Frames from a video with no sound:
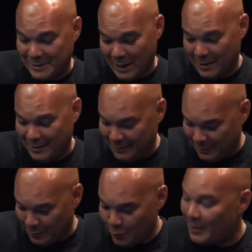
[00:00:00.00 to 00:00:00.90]
il y a
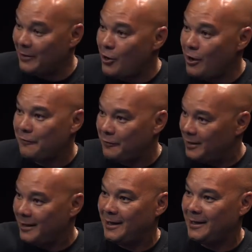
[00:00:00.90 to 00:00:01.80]
le manœuvre,
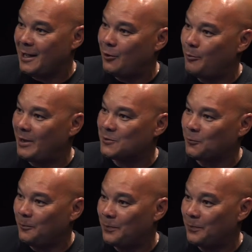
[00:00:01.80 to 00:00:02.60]
il y a le maçon.